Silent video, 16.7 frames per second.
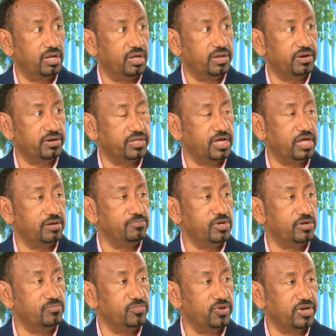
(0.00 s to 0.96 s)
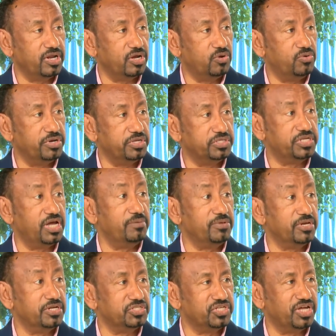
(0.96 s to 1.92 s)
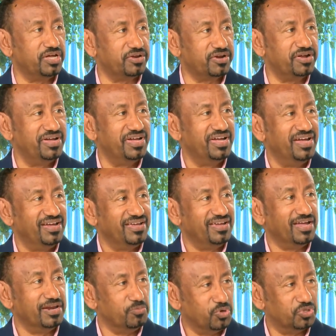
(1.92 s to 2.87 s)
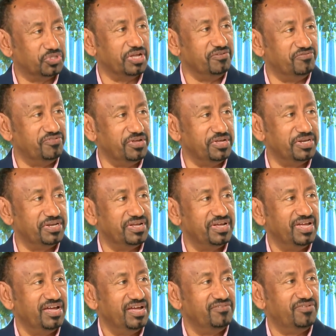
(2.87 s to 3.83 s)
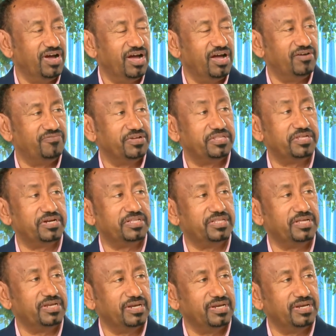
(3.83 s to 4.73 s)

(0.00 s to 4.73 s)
الرجال من المريخ والنساء من الزهره يعني مختلفين ففترة